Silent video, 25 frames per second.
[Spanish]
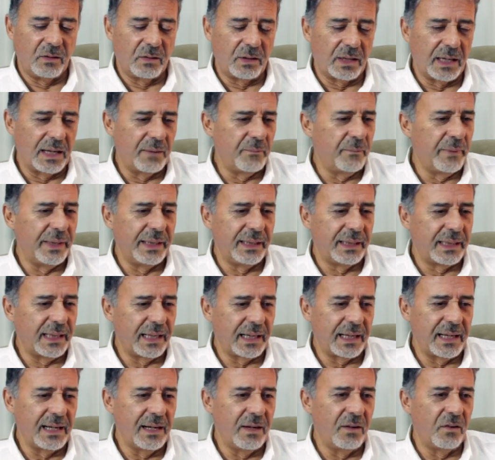gran
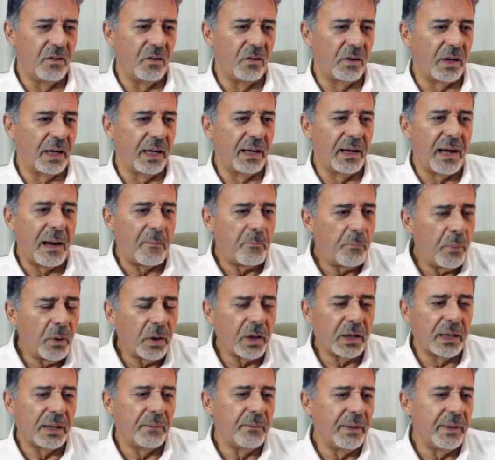ventaja o que aporte